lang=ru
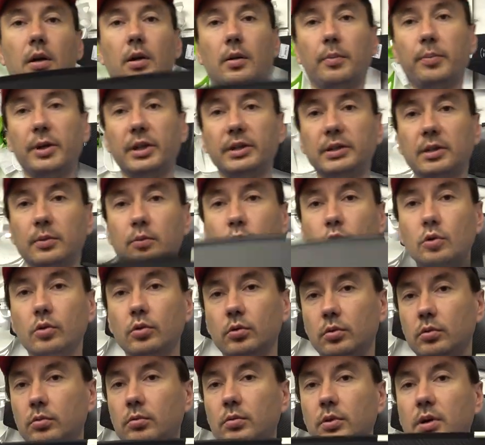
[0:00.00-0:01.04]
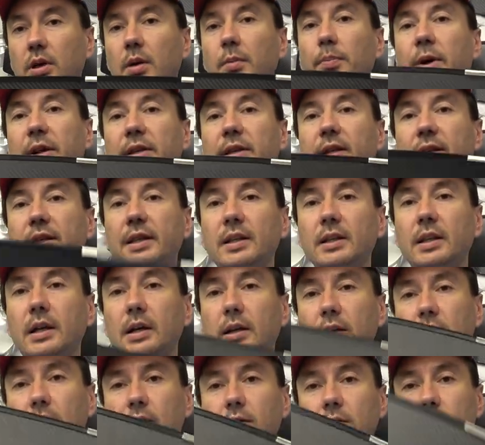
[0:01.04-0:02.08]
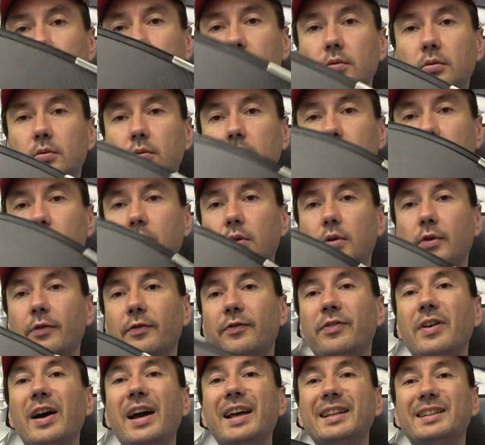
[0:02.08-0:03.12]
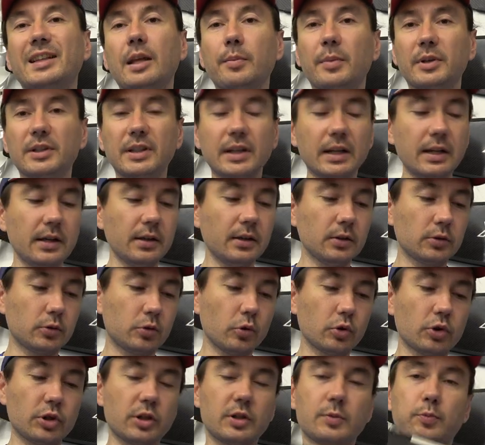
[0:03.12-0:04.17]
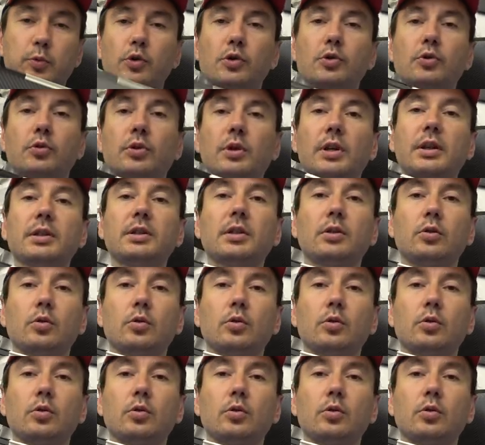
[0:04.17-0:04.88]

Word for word: Поэтому компания Гидра в этой модели тоже использует этот